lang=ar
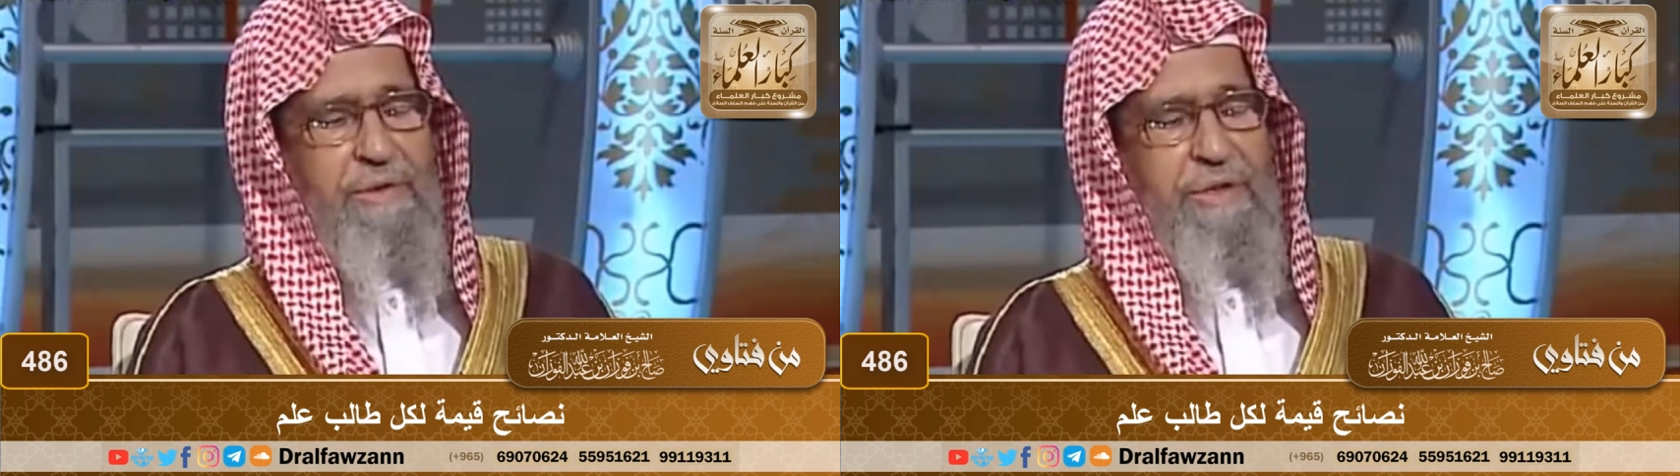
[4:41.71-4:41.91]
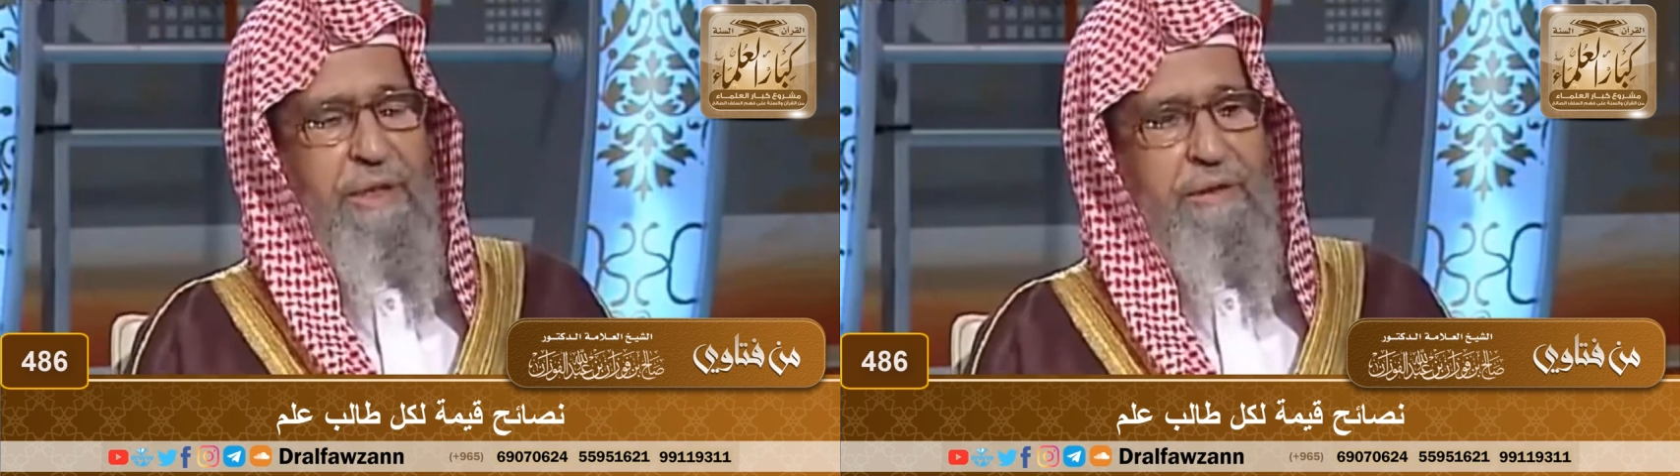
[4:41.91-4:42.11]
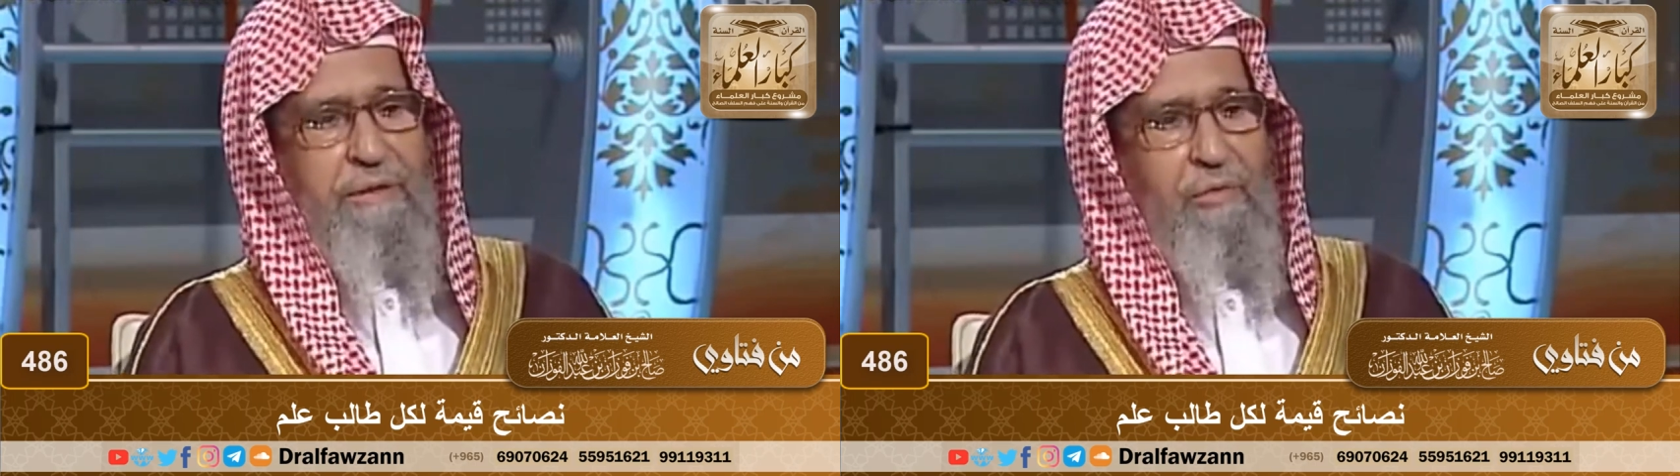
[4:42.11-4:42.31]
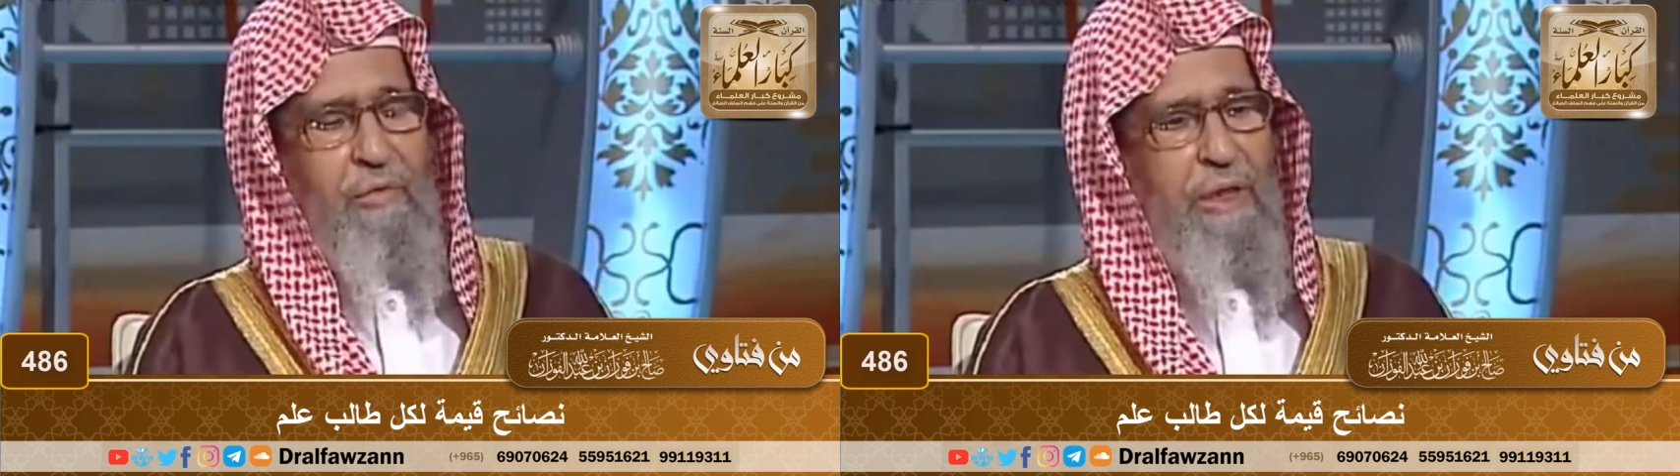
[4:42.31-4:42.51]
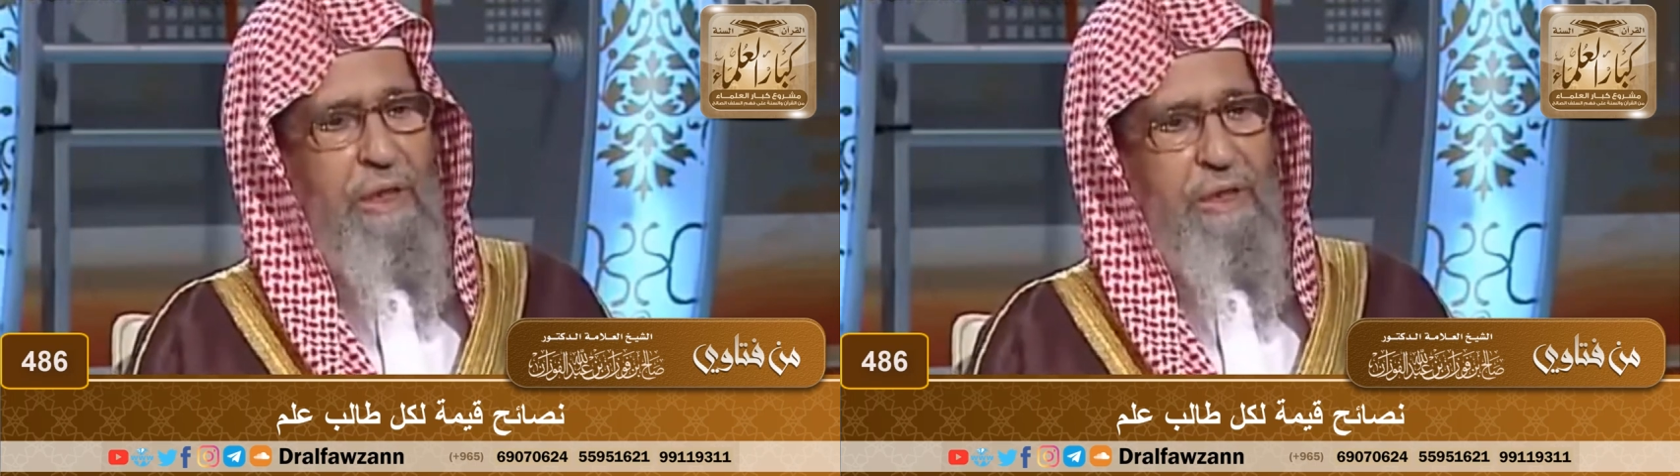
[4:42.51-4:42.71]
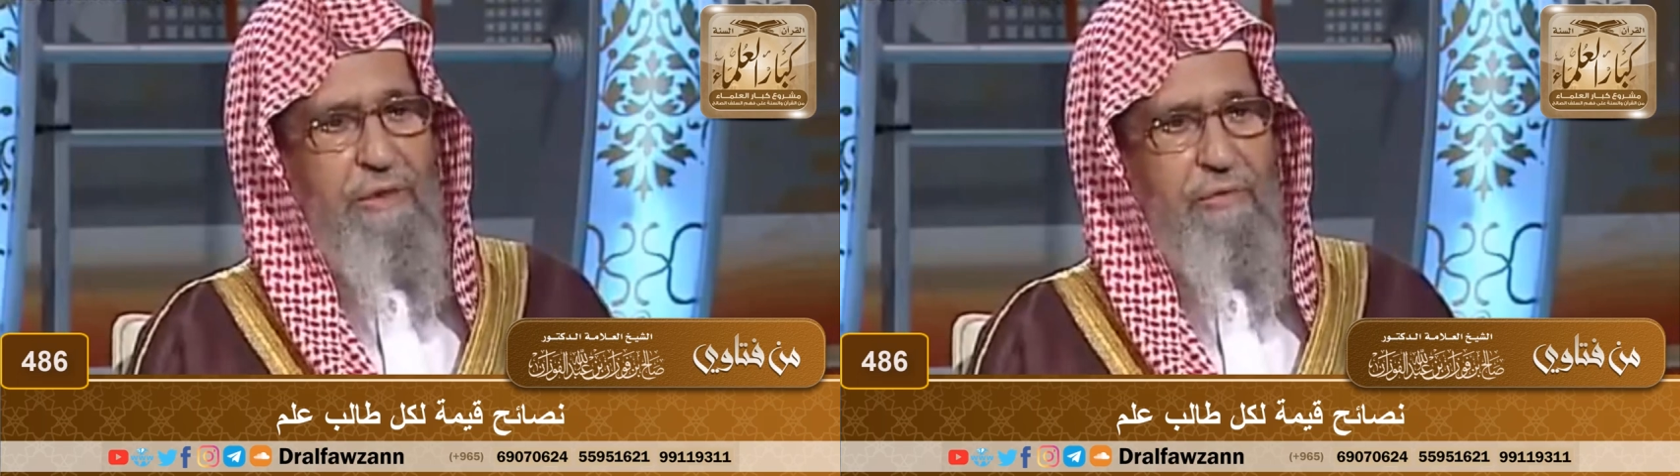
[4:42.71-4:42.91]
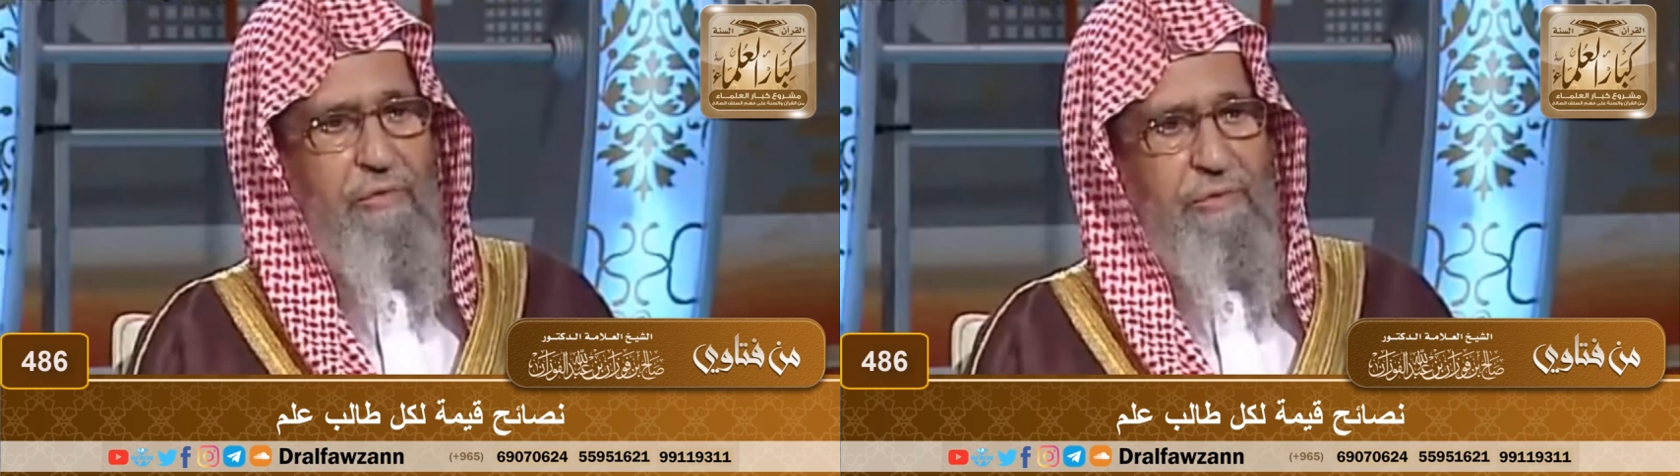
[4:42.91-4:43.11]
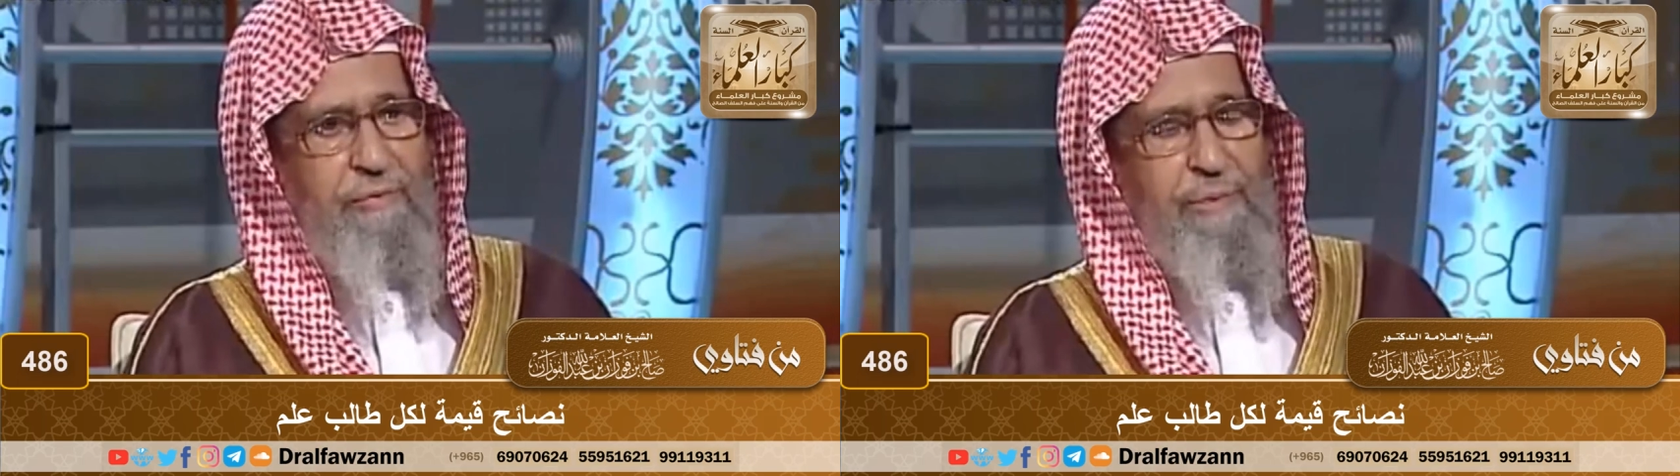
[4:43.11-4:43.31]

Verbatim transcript: سددوا وقاربوا